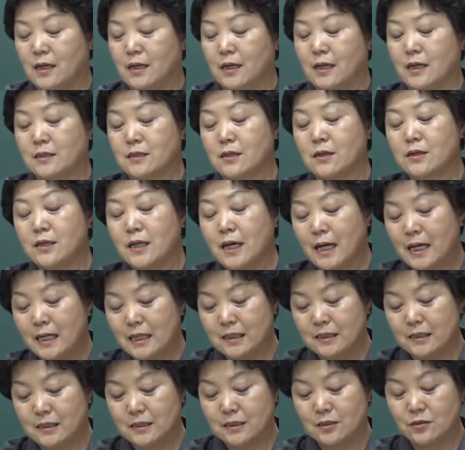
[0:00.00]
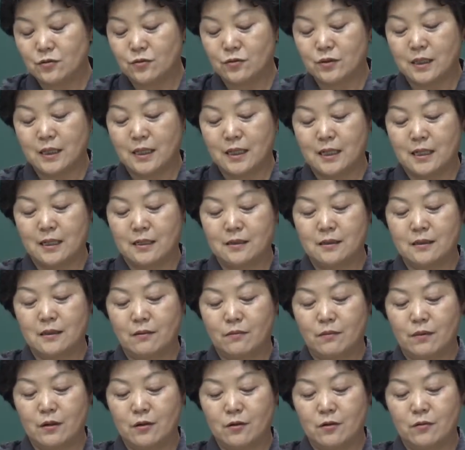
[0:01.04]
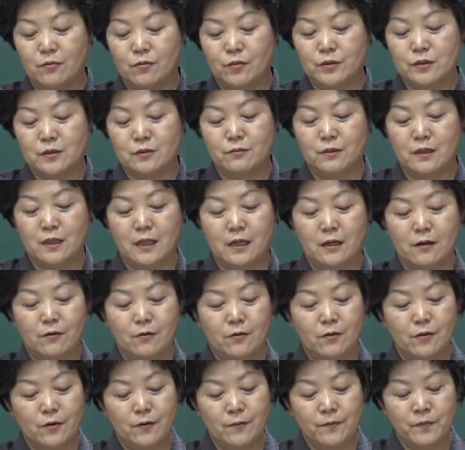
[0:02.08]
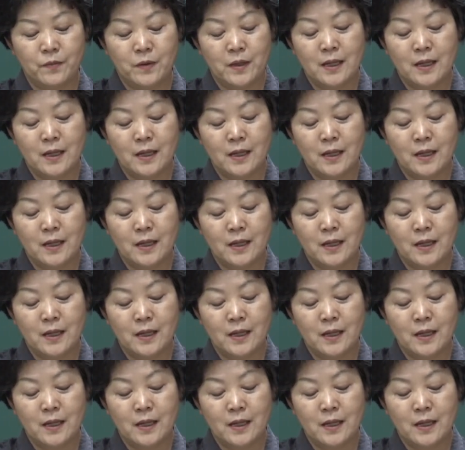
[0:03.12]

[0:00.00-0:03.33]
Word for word: 그러니까 선양하는 것이 좋다라는 의미로 보시면 되고